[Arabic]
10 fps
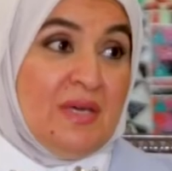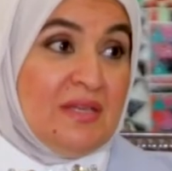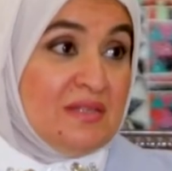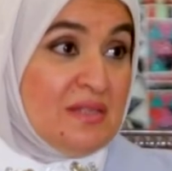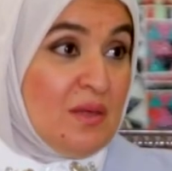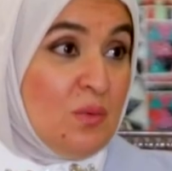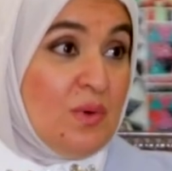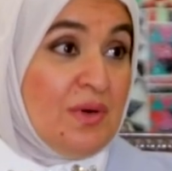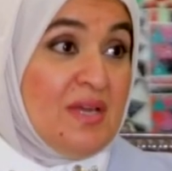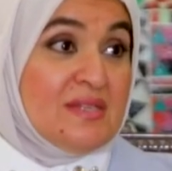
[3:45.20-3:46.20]
مع
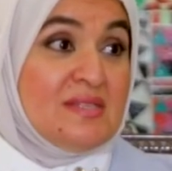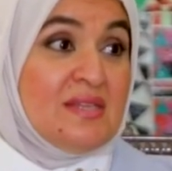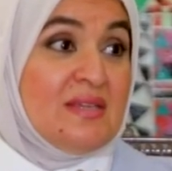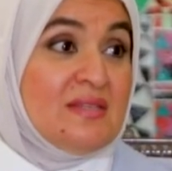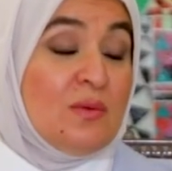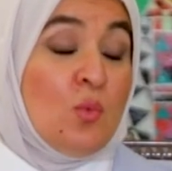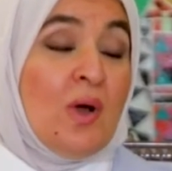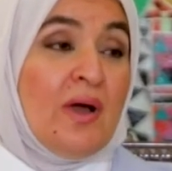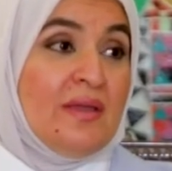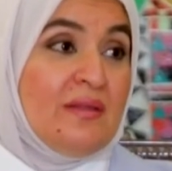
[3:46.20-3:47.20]
التطور حسيت
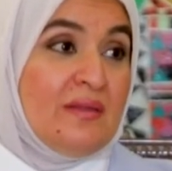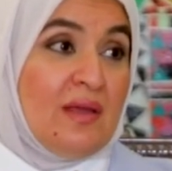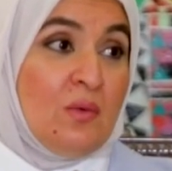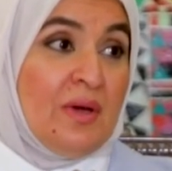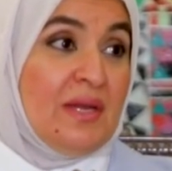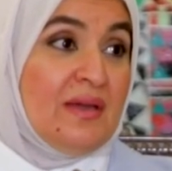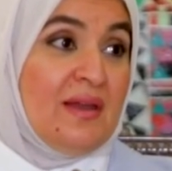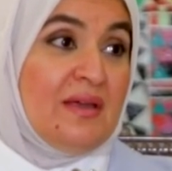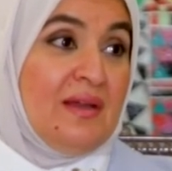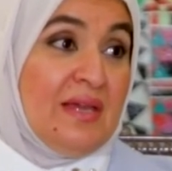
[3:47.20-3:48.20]
وايد الوان
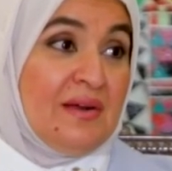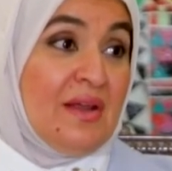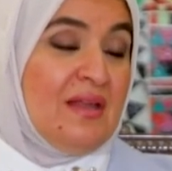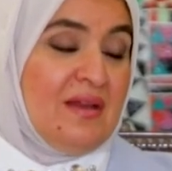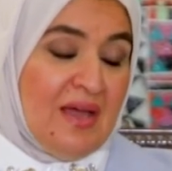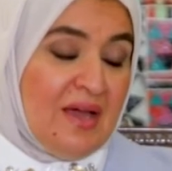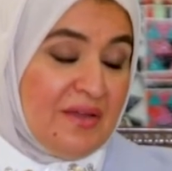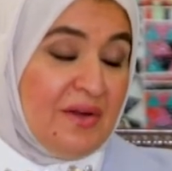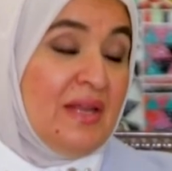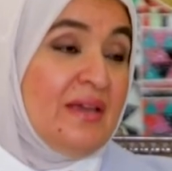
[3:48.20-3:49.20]

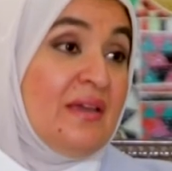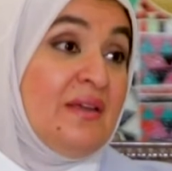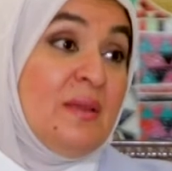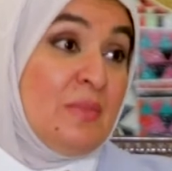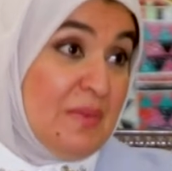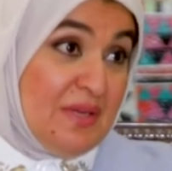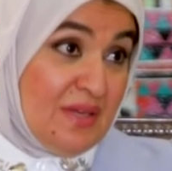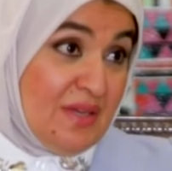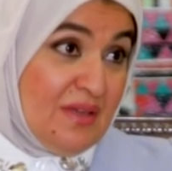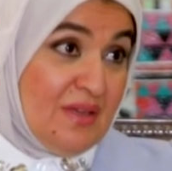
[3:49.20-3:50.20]
الاكريليك قريبه
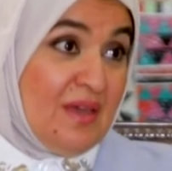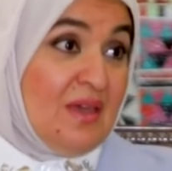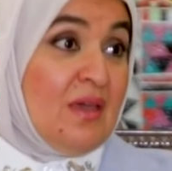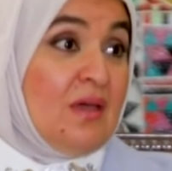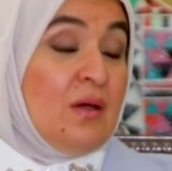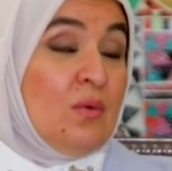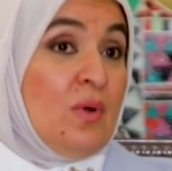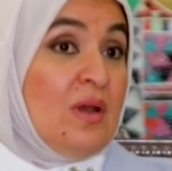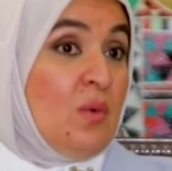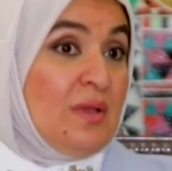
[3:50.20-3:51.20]
مني
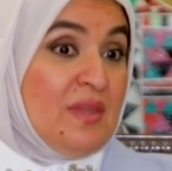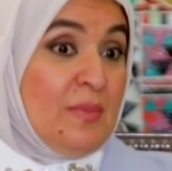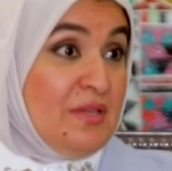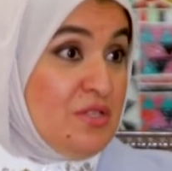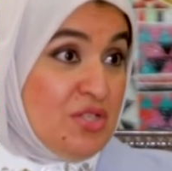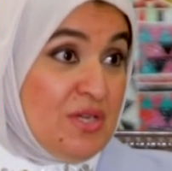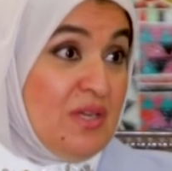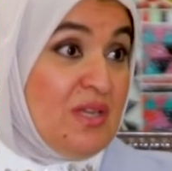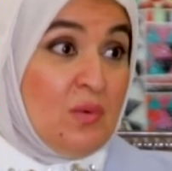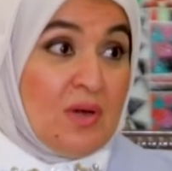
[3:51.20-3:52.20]
والوان طبعا
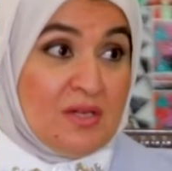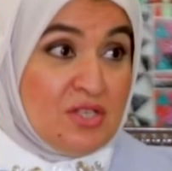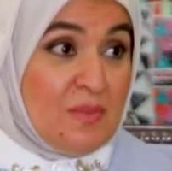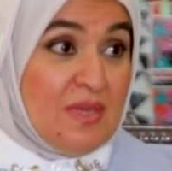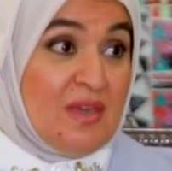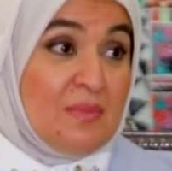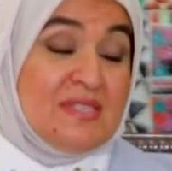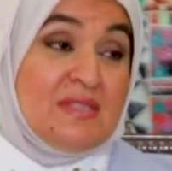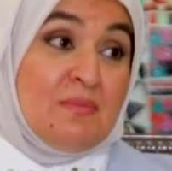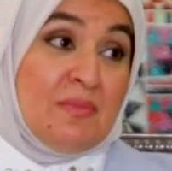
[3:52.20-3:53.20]
الشينيه والخشبيه
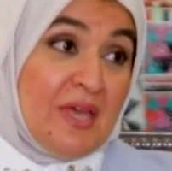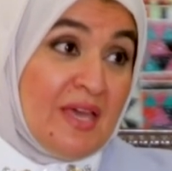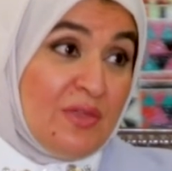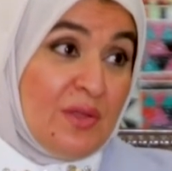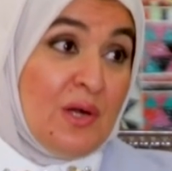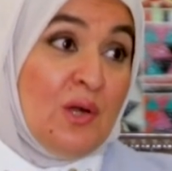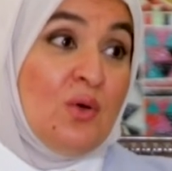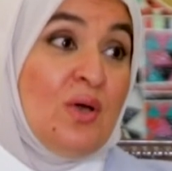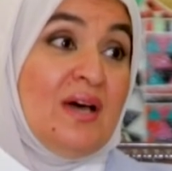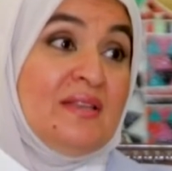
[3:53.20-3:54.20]
بس اكثر
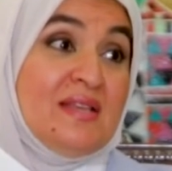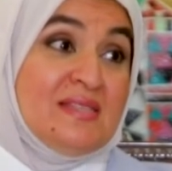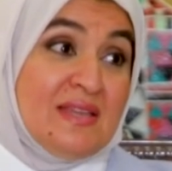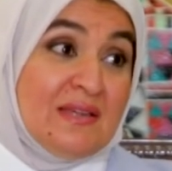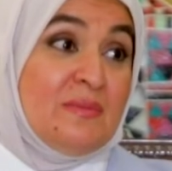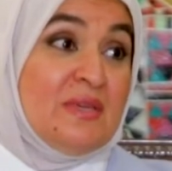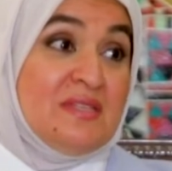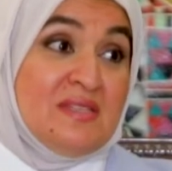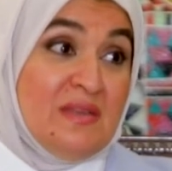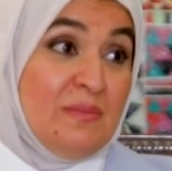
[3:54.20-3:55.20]
اللوحات استخدمها
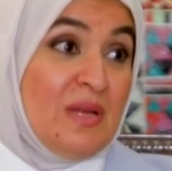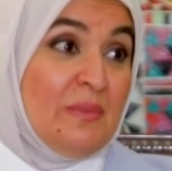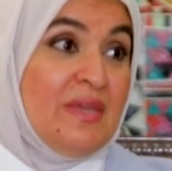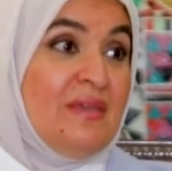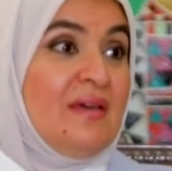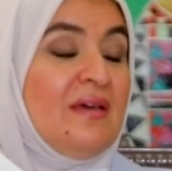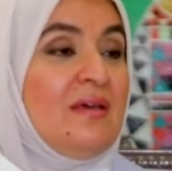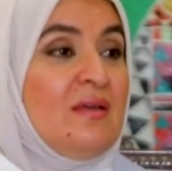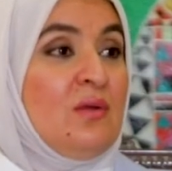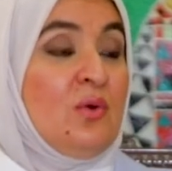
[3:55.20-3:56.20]

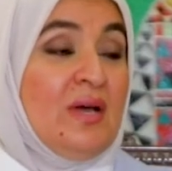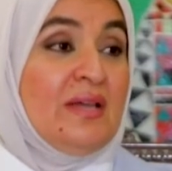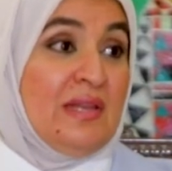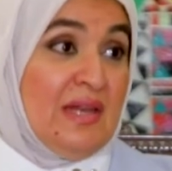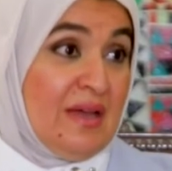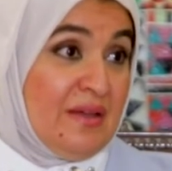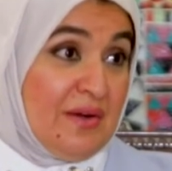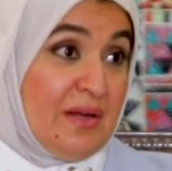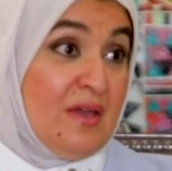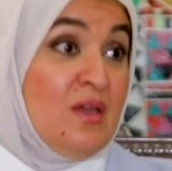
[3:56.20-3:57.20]
90% لوحات
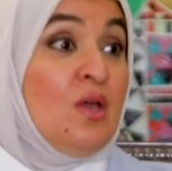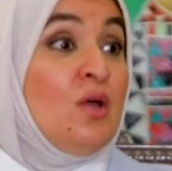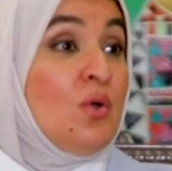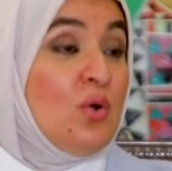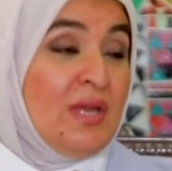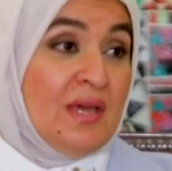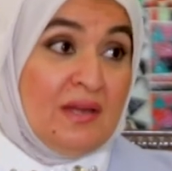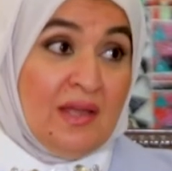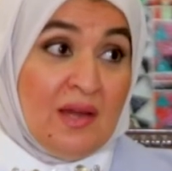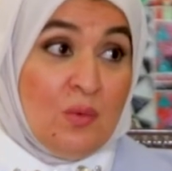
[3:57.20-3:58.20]
الاكريليك كونها
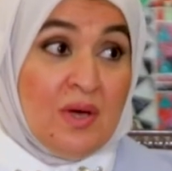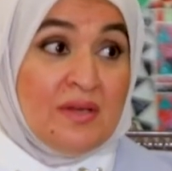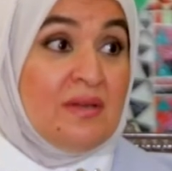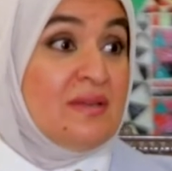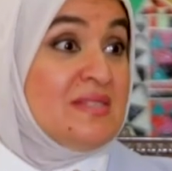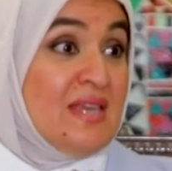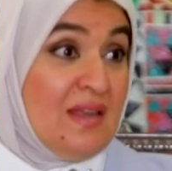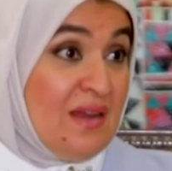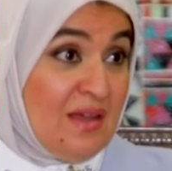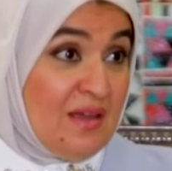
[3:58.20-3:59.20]
ان الوان
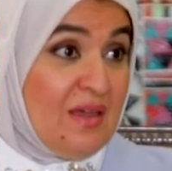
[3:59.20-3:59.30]
سهله